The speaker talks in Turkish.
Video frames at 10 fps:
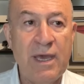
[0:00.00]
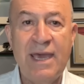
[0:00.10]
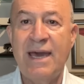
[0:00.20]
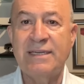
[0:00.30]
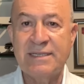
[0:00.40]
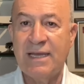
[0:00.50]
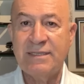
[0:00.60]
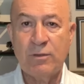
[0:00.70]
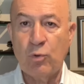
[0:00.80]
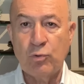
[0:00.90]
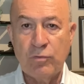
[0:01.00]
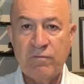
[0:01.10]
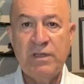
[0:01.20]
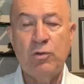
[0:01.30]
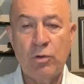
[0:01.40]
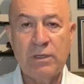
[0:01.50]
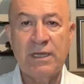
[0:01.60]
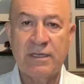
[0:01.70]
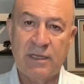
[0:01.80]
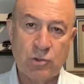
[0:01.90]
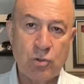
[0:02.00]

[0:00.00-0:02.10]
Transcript: Eğer zaten onun videolarına